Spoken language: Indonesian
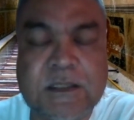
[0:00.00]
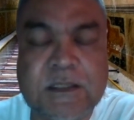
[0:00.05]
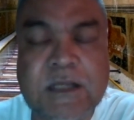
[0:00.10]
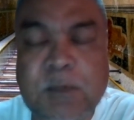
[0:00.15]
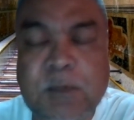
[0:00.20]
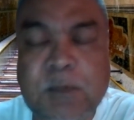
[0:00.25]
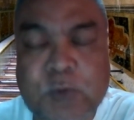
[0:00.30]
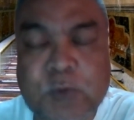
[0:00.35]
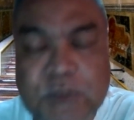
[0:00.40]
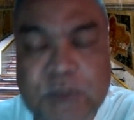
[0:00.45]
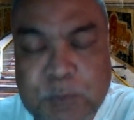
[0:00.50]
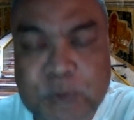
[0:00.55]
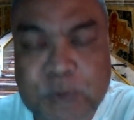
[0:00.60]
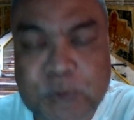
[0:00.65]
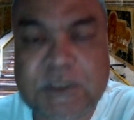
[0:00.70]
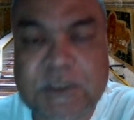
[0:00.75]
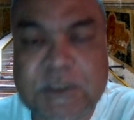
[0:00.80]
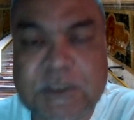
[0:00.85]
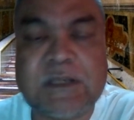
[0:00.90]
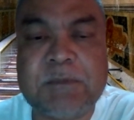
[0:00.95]
tidak
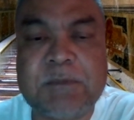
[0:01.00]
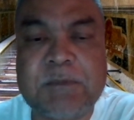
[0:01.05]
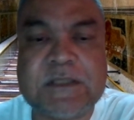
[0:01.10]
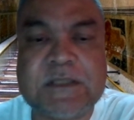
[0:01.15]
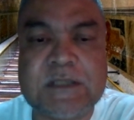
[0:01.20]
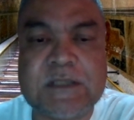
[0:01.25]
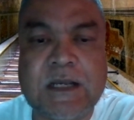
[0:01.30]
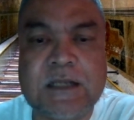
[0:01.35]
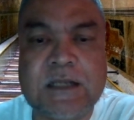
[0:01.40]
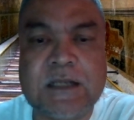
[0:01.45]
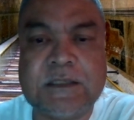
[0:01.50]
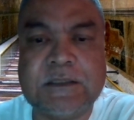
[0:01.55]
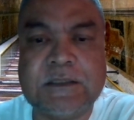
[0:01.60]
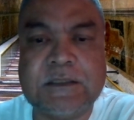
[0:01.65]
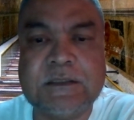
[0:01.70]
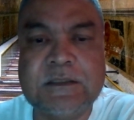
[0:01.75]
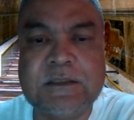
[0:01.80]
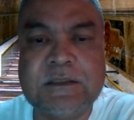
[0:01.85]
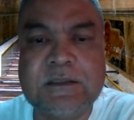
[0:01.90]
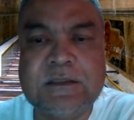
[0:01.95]
muter-muter sama
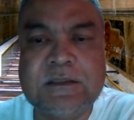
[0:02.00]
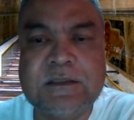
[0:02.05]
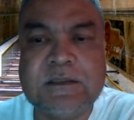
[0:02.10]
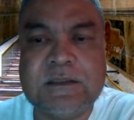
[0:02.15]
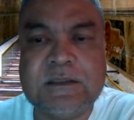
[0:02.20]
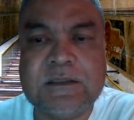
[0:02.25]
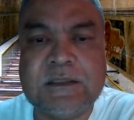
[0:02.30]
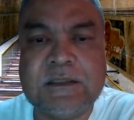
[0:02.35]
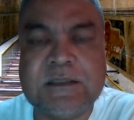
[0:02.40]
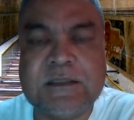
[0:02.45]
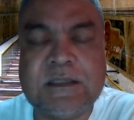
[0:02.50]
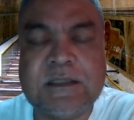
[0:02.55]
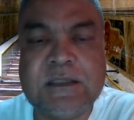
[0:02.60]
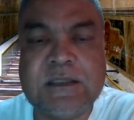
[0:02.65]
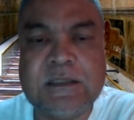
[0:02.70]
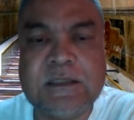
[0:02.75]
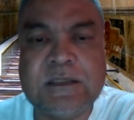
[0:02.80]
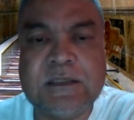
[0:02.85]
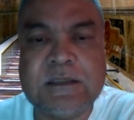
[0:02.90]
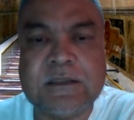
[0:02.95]
sekali ya
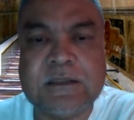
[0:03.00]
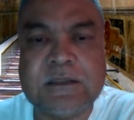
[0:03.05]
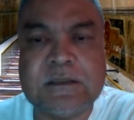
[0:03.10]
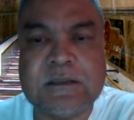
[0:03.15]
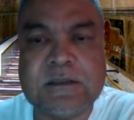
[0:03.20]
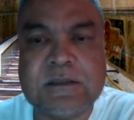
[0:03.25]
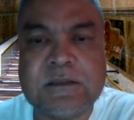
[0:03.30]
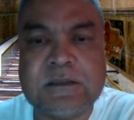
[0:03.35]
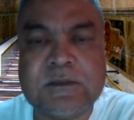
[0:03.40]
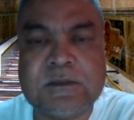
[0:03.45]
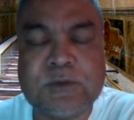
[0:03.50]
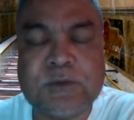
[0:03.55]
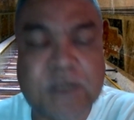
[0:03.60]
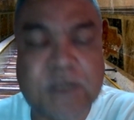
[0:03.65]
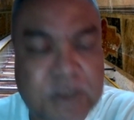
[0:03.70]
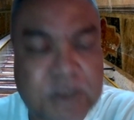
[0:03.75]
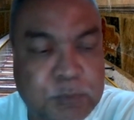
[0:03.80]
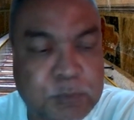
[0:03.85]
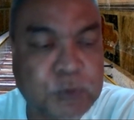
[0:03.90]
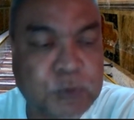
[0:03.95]
jadi eh,
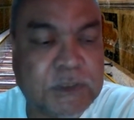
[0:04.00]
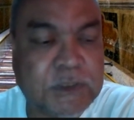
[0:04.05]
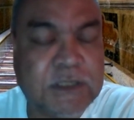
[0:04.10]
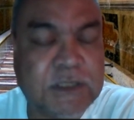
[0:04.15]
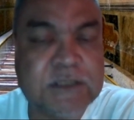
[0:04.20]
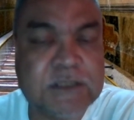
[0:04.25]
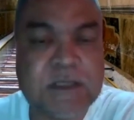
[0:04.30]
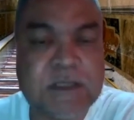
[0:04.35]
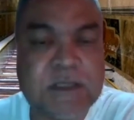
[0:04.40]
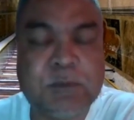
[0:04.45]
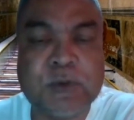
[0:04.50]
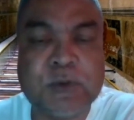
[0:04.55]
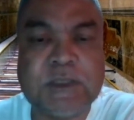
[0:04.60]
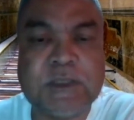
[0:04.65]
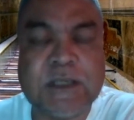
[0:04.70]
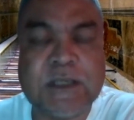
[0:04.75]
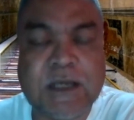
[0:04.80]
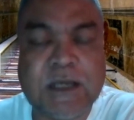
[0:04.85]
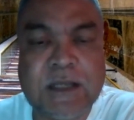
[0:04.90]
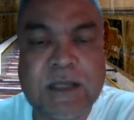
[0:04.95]
sudah terbukti saya
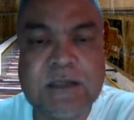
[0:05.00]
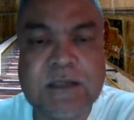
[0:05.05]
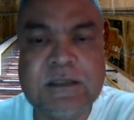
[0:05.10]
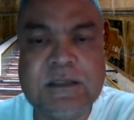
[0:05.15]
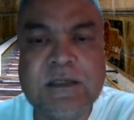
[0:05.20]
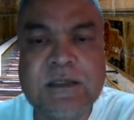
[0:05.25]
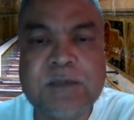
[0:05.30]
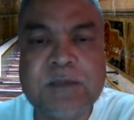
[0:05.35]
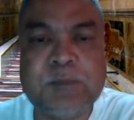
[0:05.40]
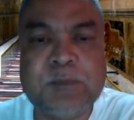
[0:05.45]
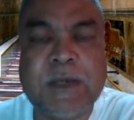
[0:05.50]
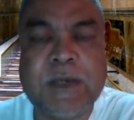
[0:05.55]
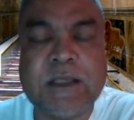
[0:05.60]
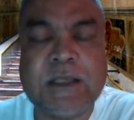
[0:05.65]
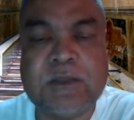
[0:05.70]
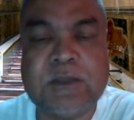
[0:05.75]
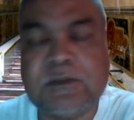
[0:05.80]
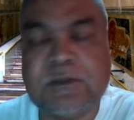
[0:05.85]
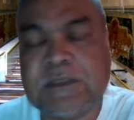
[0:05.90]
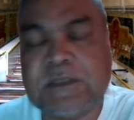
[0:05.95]
buktikan
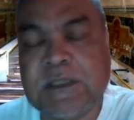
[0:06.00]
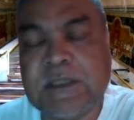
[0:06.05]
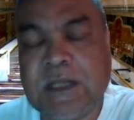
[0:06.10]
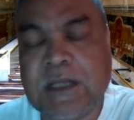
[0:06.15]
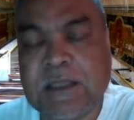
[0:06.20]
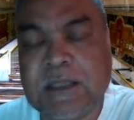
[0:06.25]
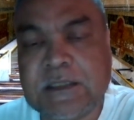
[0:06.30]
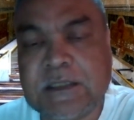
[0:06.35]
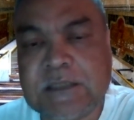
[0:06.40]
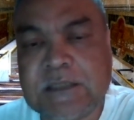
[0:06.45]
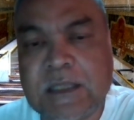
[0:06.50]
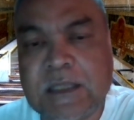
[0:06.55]
baik itu di lantai